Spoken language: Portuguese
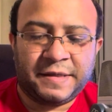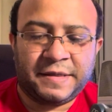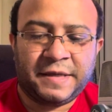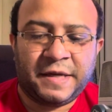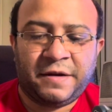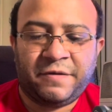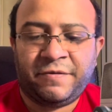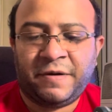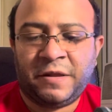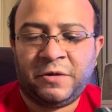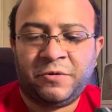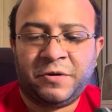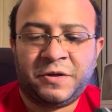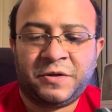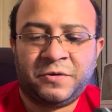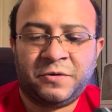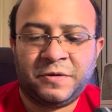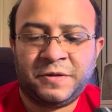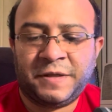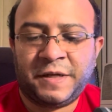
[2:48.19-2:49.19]
se ele
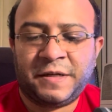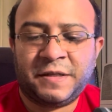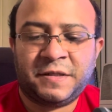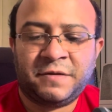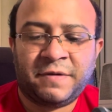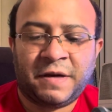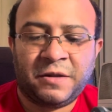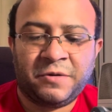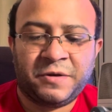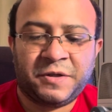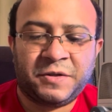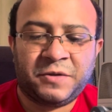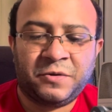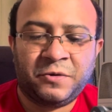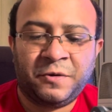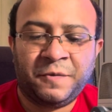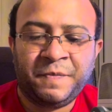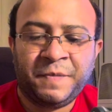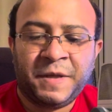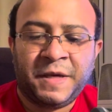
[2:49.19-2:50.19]
valorizou, se ele
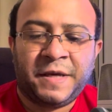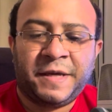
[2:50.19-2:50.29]
desvalorizou,